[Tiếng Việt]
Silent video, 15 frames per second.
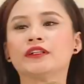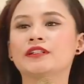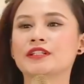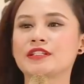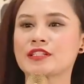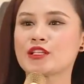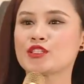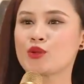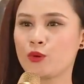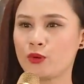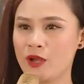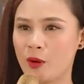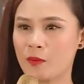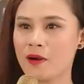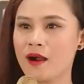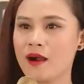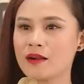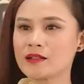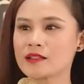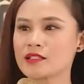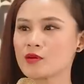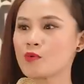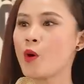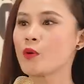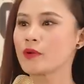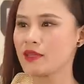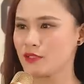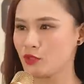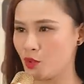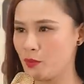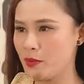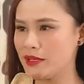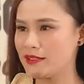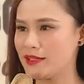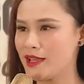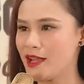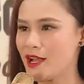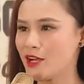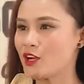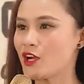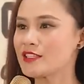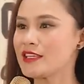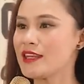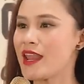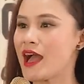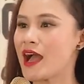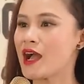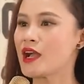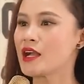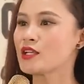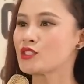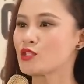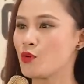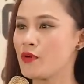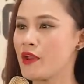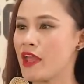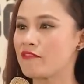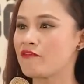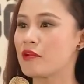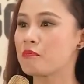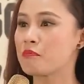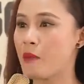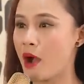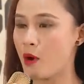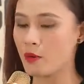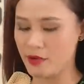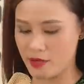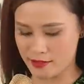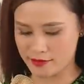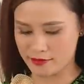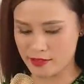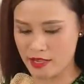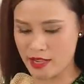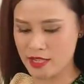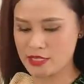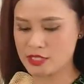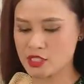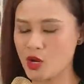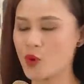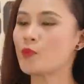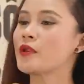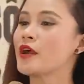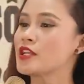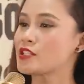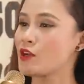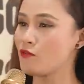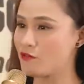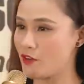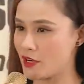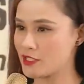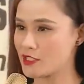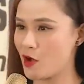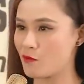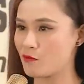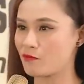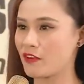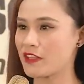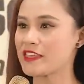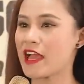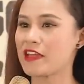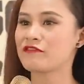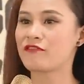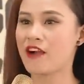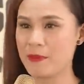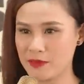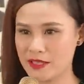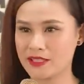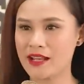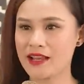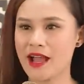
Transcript: người sẽ chủ động hơn trong hôn nhân của mình. Đó chính là chủ đề về bạo lực trong đời sống vợ chồng và giải pháp như thế